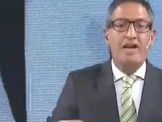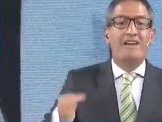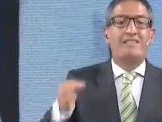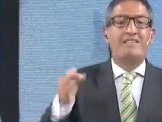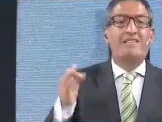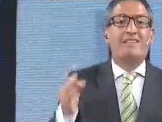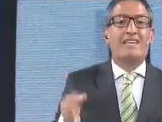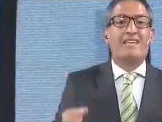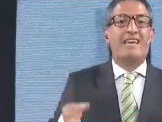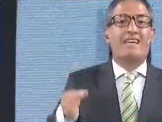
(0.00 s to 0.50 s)

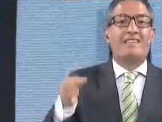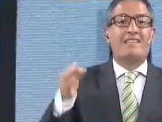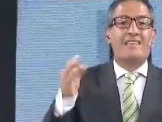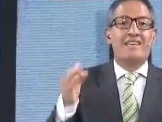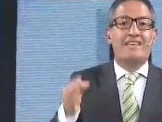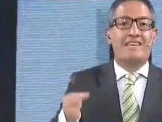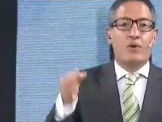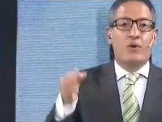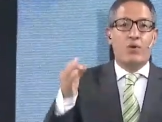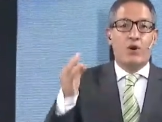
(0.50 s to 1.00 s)
Esas tierras
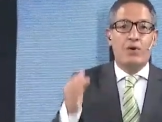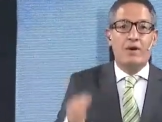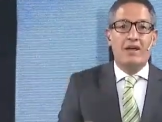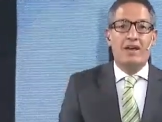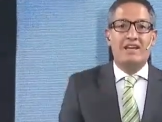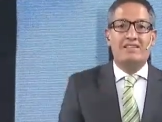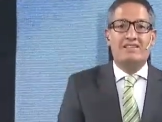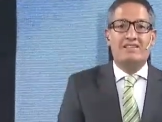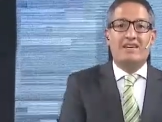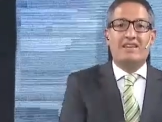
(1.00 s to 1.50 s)
tienen que
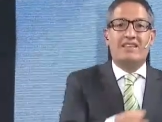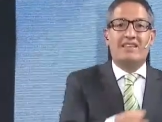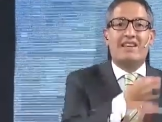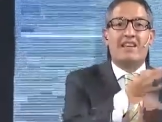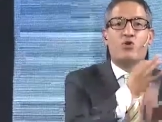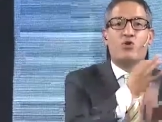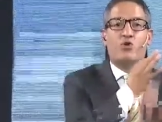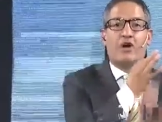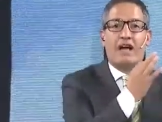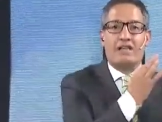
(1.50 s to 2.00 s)
volver a ser de la
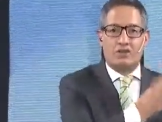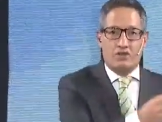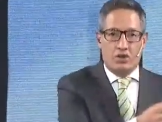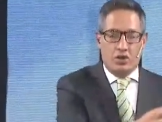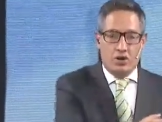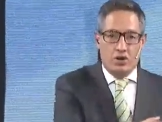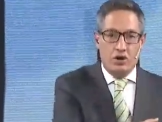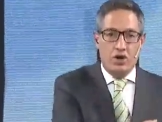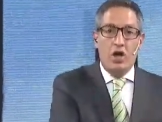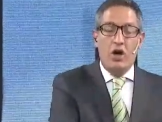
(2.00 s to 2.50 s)

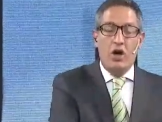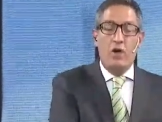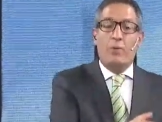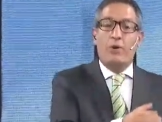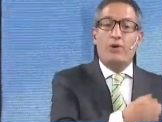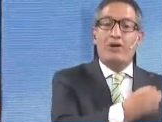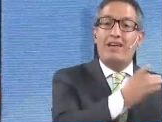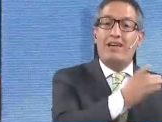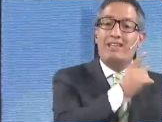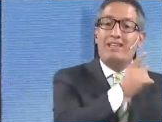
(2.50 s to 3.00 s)
educación,
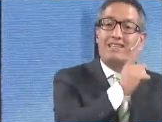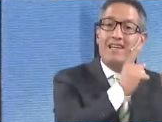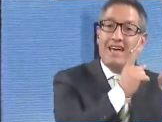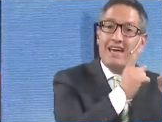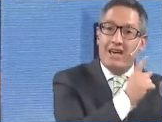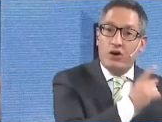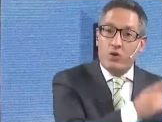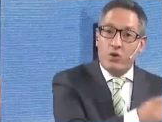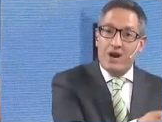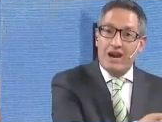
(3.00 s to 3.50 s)
porque esa
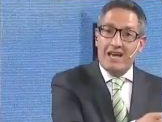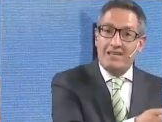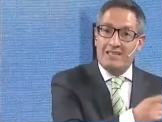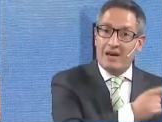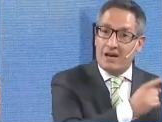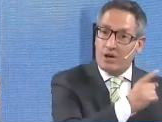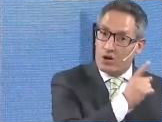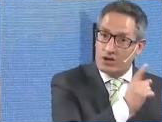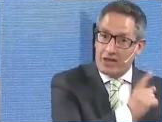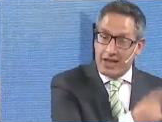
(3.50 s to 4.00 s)
escuela
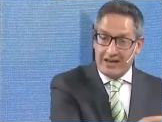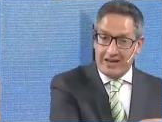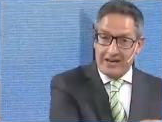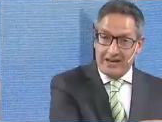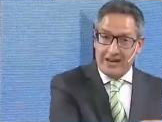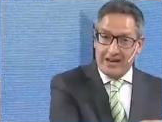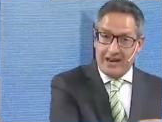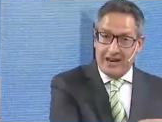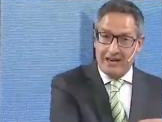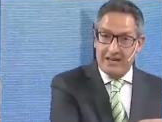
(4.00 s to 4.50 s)
es
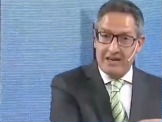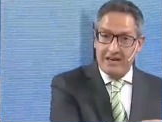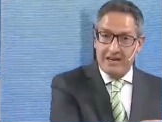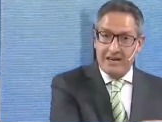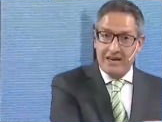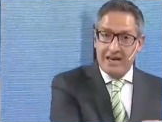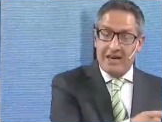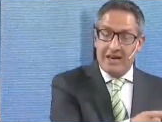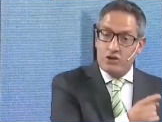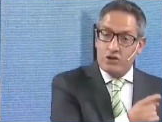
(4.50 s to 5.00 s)
agrotécnica.
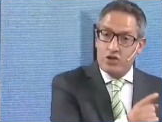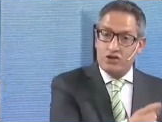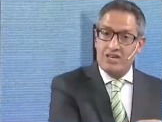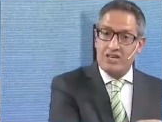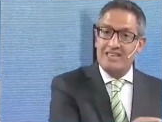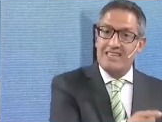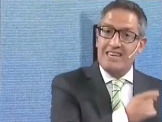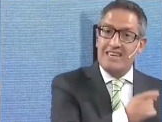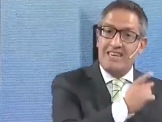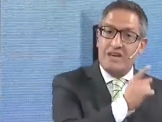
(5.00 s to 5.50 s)

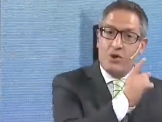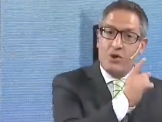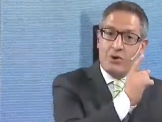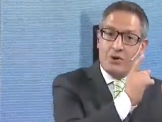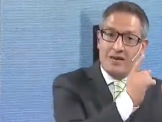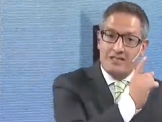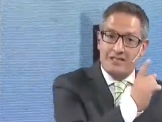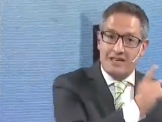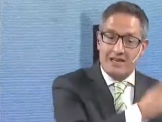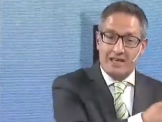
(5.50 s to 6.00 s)
Entonces tiene que
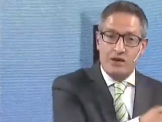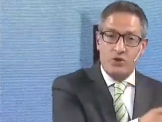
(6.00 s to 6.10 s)
volver a ser